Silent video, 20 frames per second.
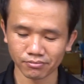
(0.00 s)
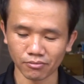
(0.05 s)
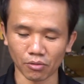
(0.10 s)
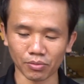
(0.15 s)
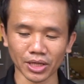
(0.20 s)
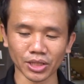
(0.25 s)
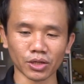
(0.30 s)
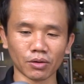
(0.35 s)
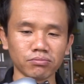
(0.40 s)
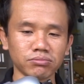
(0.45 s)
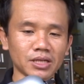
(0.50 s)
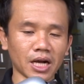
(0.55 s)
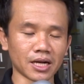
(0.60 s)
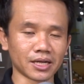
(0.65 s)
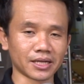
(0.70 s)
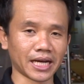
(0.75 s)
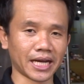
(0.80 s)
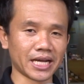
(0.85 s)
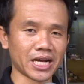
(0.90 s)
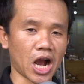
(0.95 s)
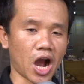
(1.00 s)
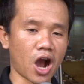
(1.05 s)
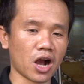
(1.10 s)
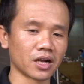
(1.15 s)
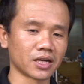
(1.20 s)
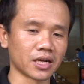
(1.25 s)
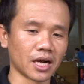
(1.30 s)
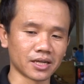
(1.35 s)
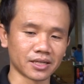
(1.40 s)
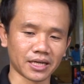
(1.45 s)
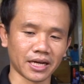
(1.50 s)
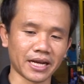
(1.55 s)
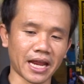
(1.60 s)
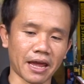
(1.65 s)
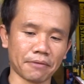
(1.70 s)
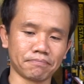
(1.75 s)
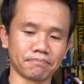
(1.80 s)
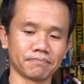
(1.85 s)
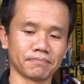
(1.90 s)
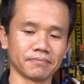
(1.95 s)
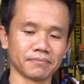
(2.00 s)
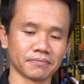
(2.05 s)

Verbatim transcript: một cây súng cực kỳ gọn cực kỳ đẹp